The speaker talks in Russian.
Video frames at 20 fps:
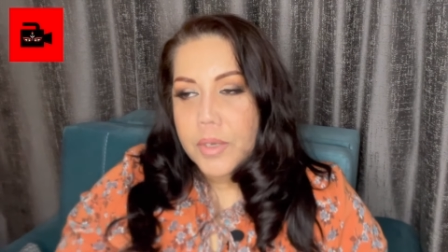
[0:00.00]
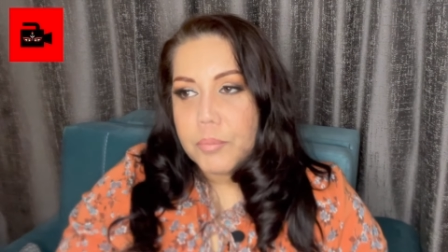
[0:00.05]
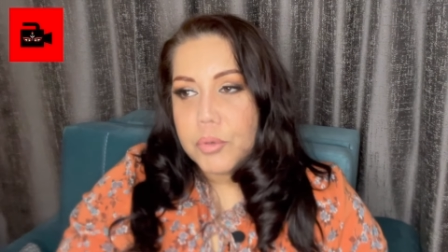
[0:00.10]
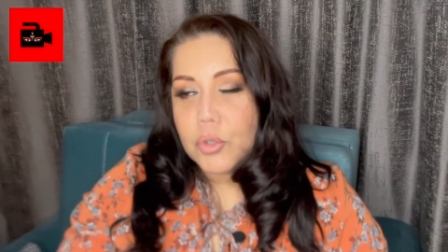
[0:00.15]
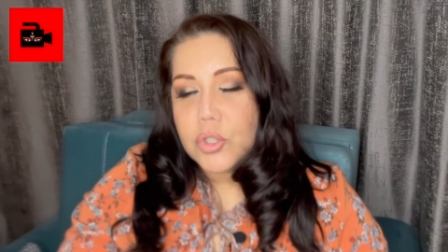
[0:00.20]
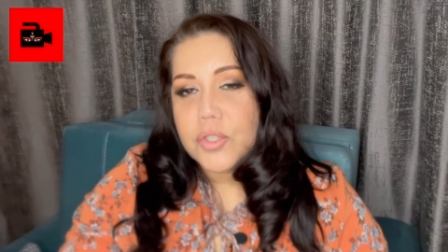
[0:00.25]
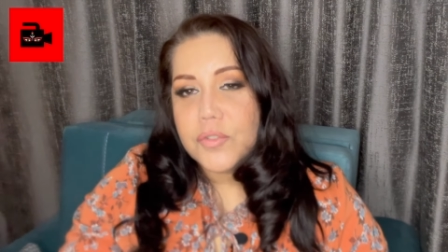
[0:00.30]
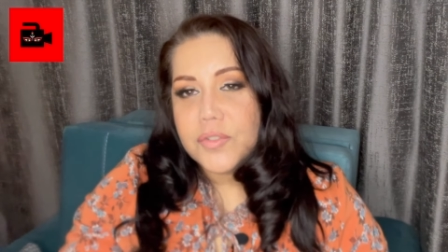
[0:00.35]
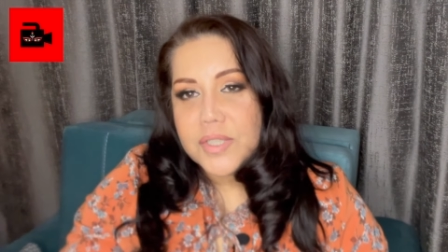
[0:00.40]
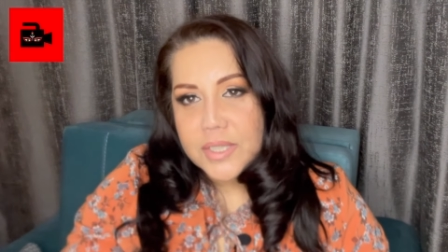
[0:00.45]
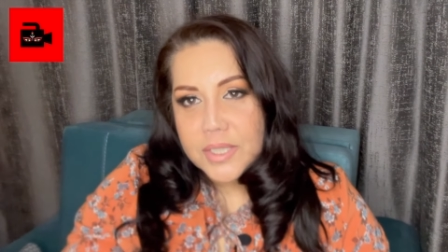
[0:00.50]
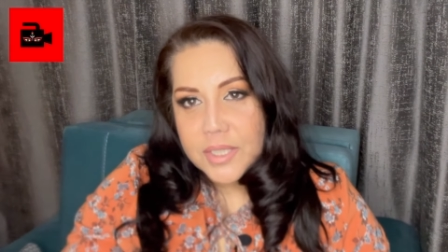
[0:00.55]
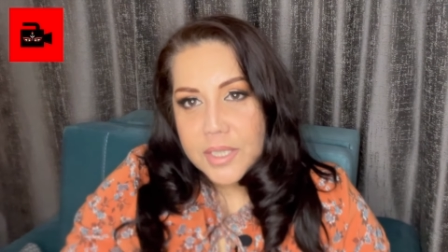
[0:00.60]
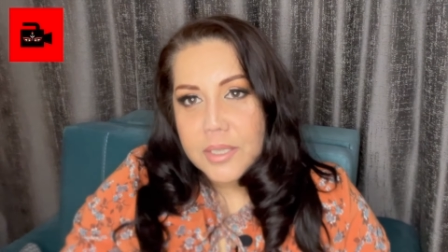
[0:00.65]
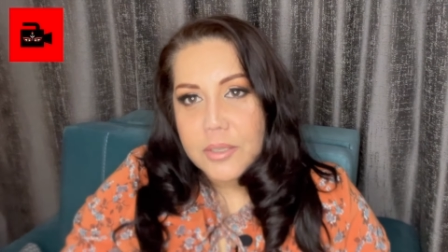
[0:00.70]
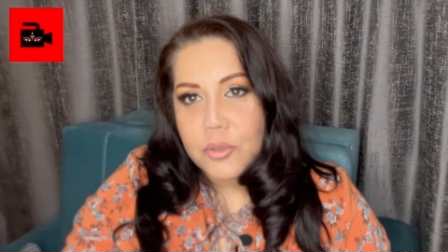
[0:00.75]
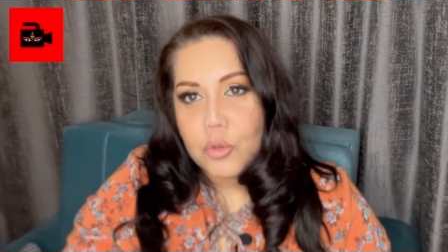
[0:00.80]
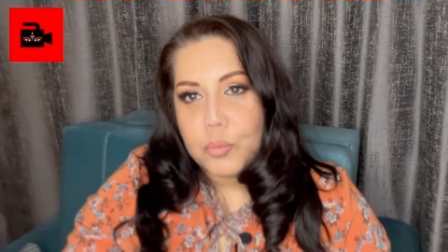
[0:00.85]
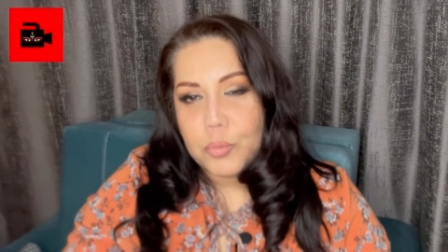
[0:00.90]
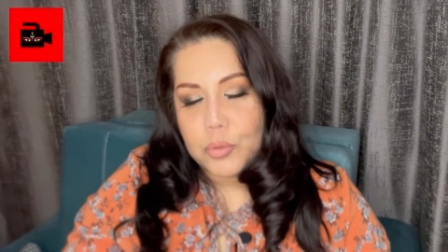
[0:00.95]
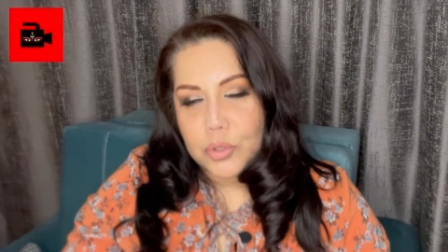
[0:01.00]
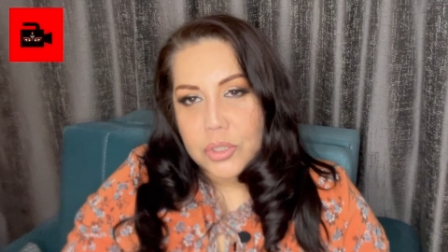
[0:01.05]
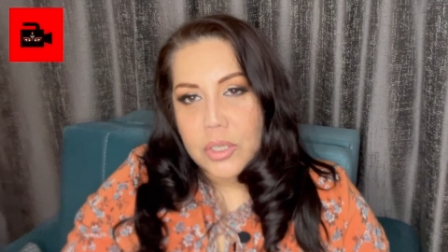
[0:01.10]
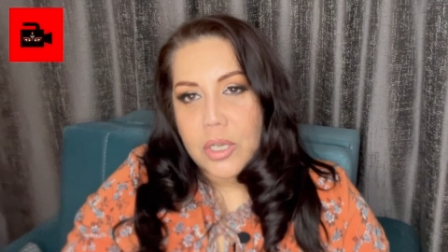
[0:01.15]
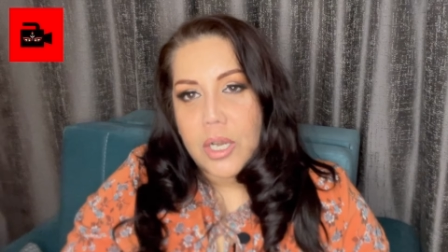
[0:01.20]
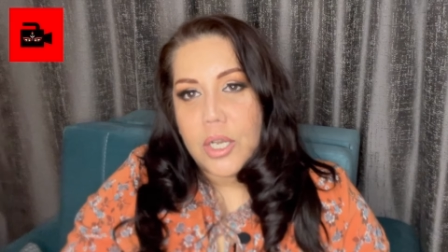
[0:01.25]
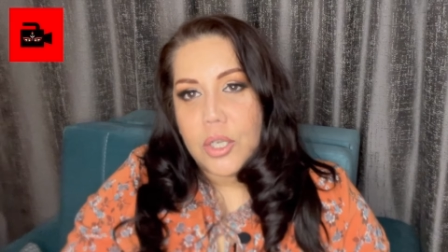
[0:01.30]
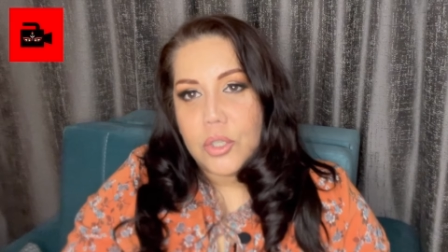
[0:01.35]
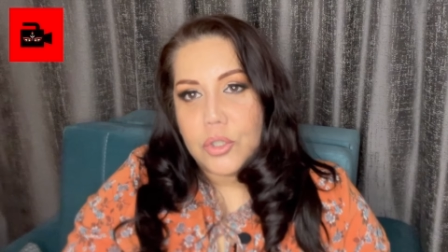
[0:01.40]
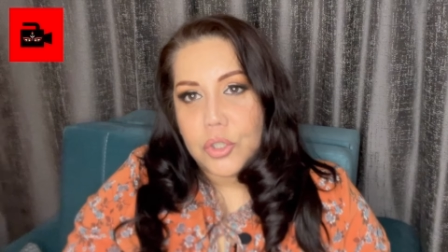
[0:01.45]
Просто все
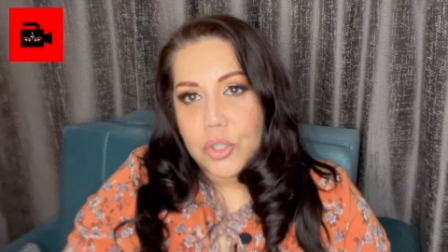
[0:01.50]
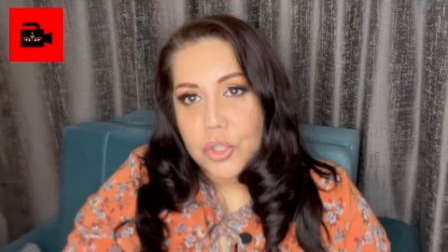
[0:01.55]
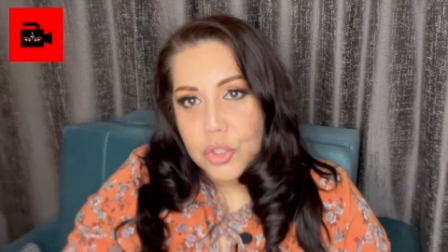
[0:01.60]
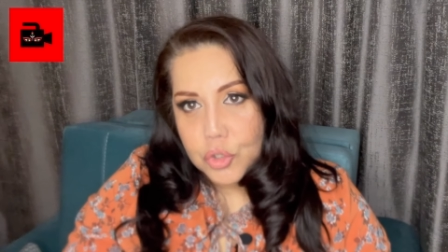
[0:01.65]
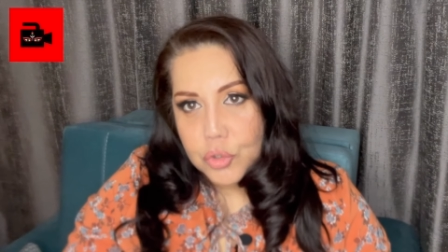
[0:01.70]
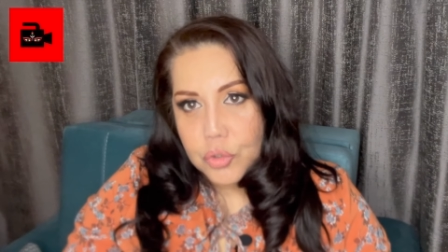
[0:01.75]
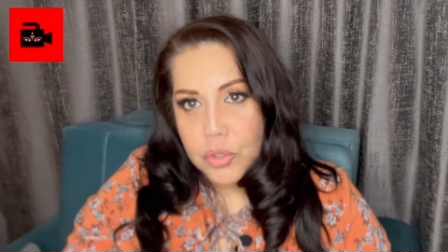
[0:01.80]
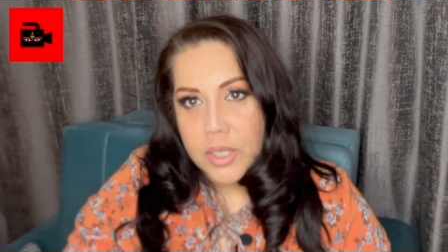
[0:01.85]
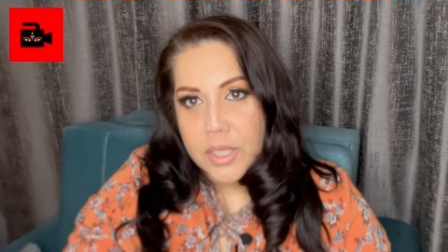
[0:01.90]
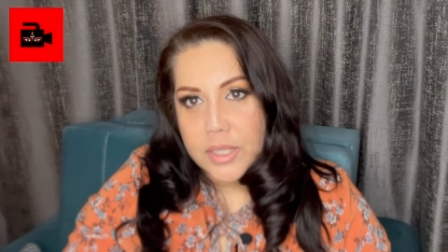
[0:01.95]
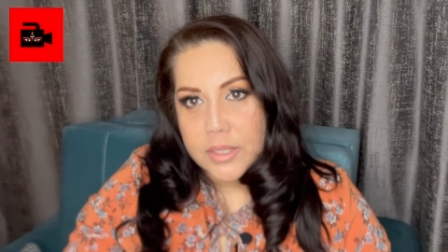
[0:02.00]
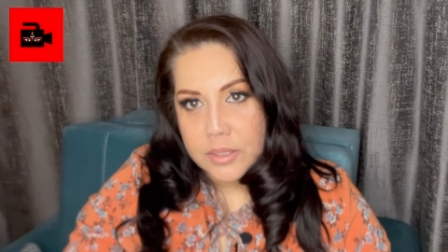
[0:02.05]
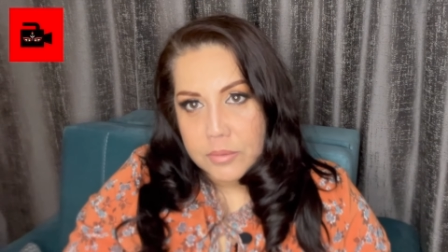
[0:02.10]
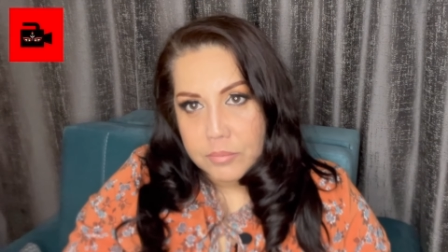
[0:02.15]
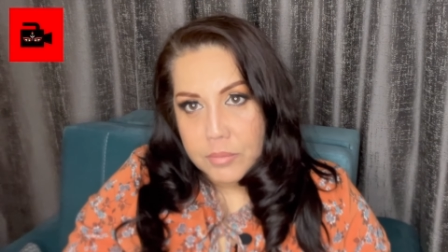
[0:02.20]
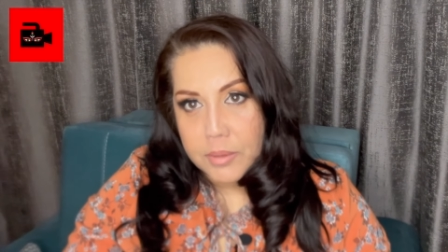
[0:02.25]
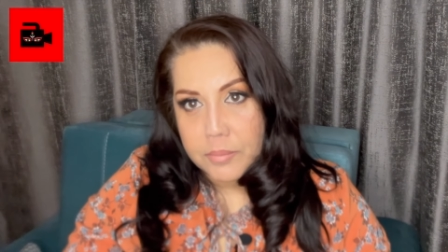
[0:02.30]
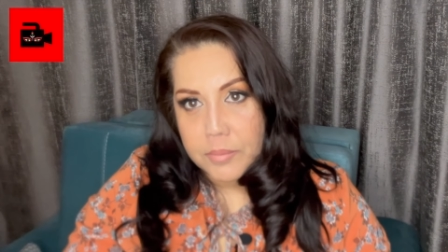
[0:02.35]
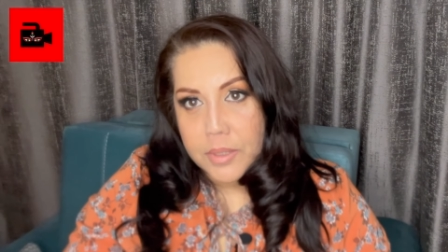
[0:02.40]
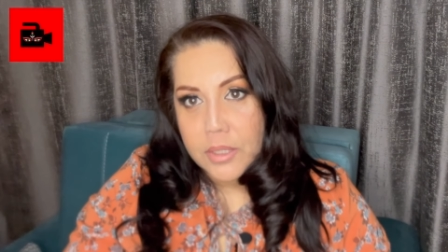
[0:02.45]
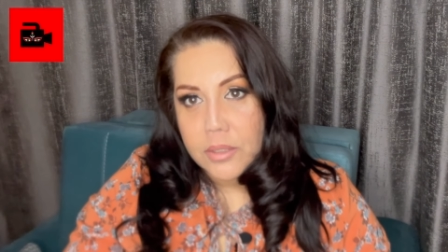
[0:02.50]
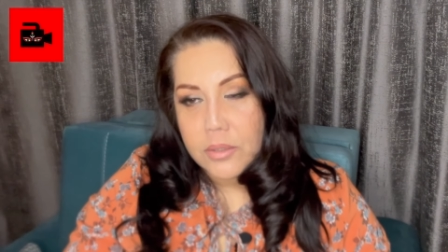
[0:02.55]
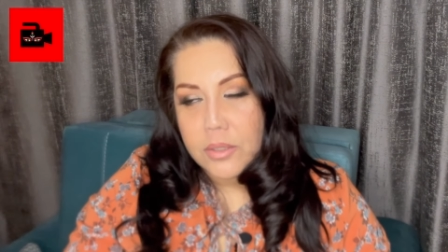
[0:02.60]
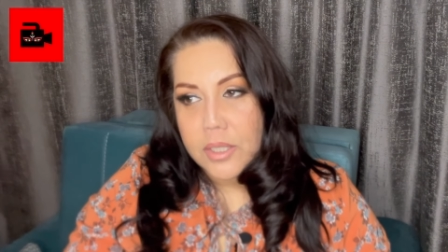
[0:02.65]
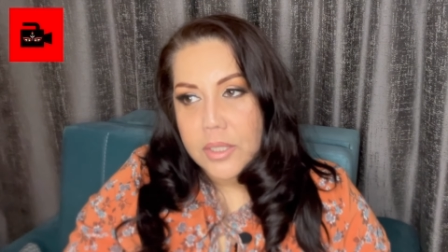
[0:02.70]
упускают еще один момент,